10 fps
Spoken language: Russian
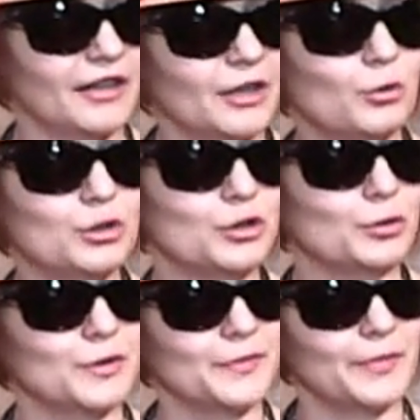Она
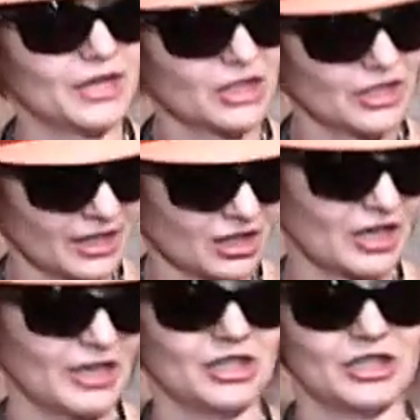очень успешная
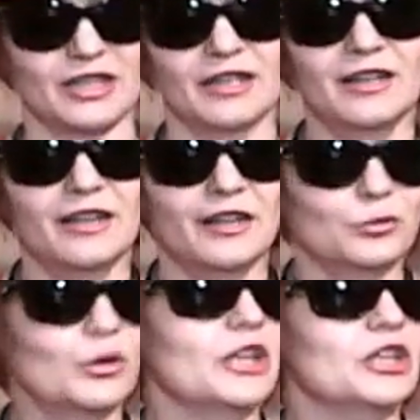женщина.
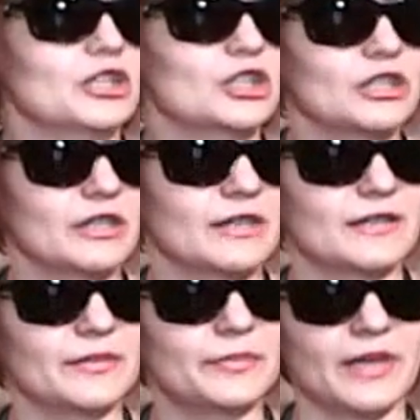Ну, конечно,
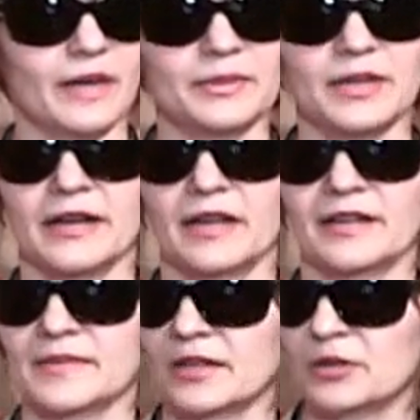если бы я была
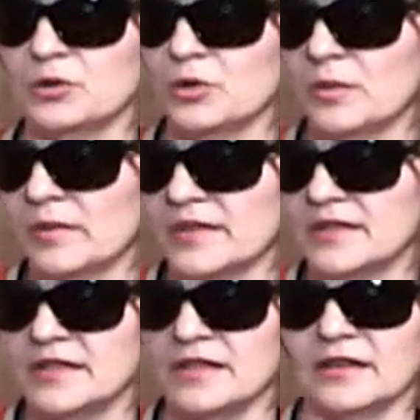рядом с Артемом
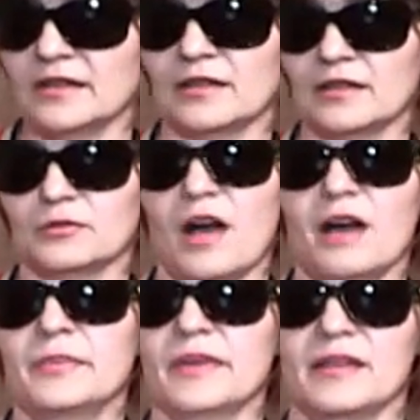Нестеренко, ну
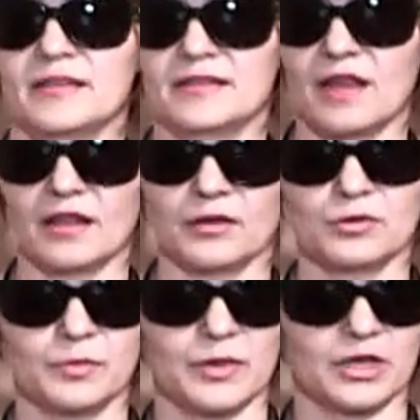как бы я не стала
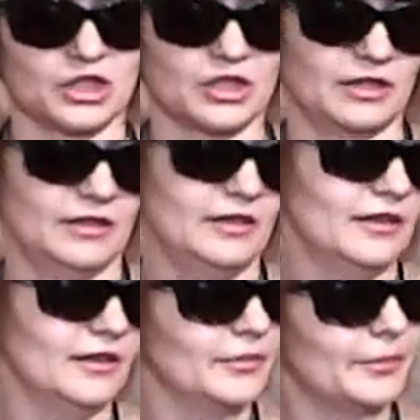успешной.
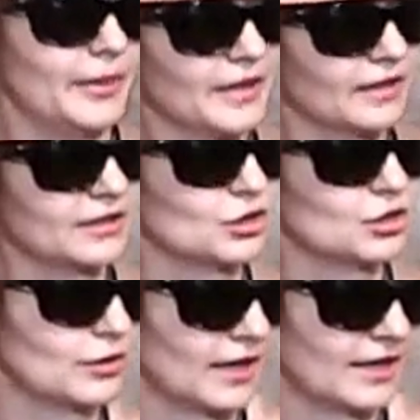Понятно,
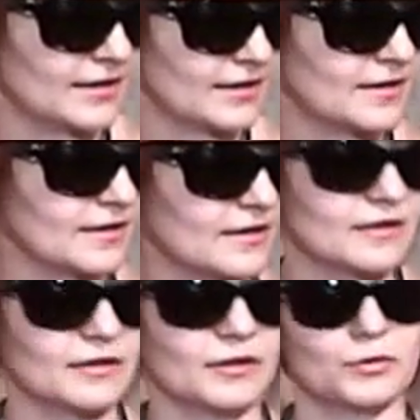что она от них
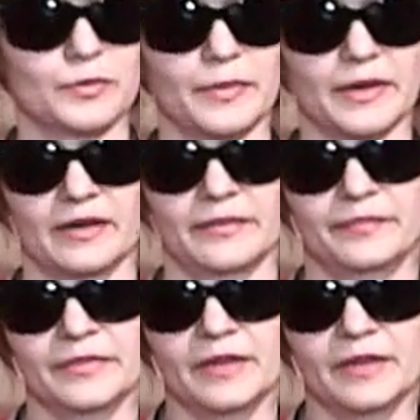заразилась успехом